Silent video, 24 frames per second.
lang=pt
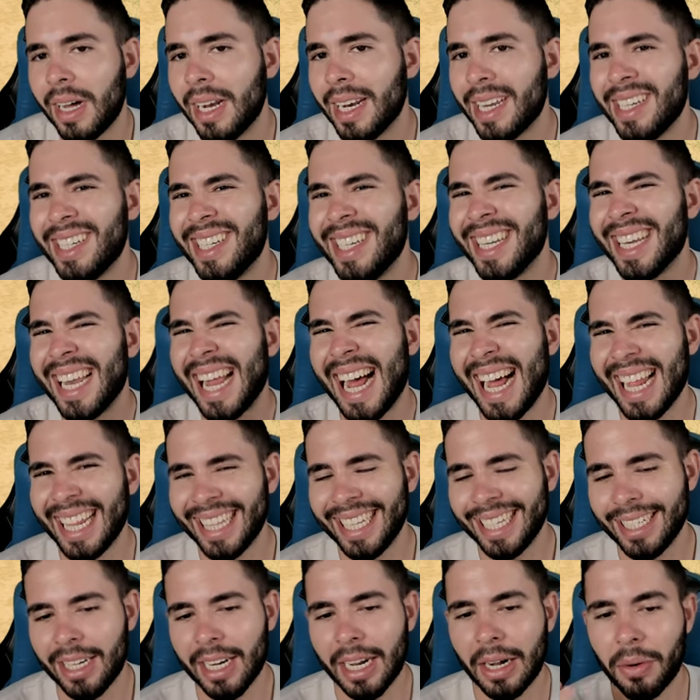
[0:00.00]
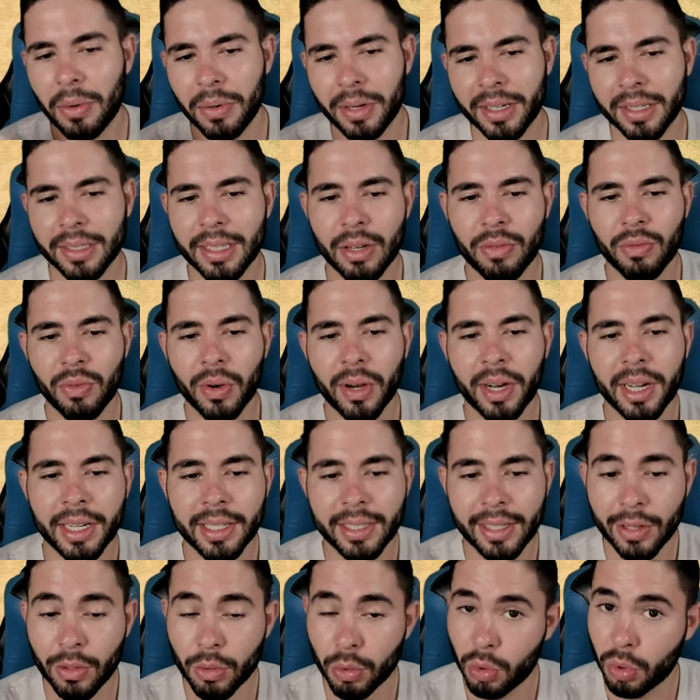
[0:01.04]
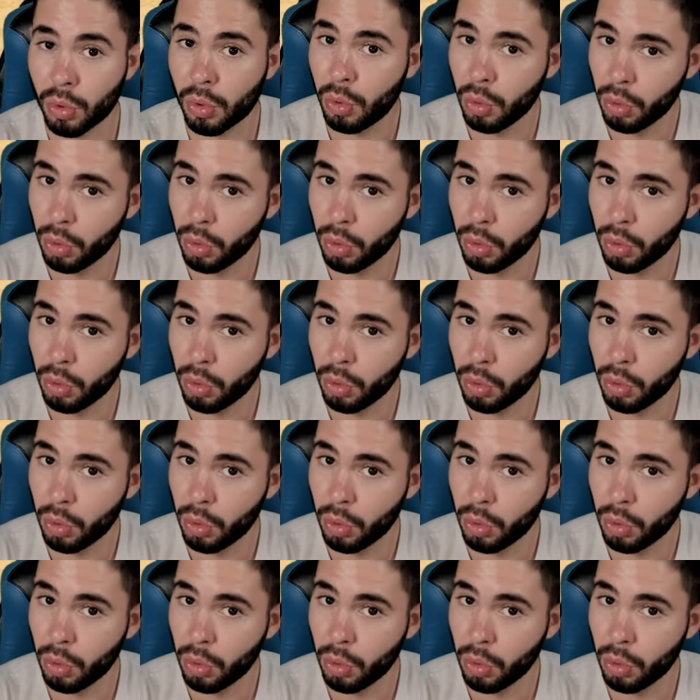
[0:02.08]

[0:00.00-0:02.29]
valem de nada, de acordo com a cidade for crescendo e os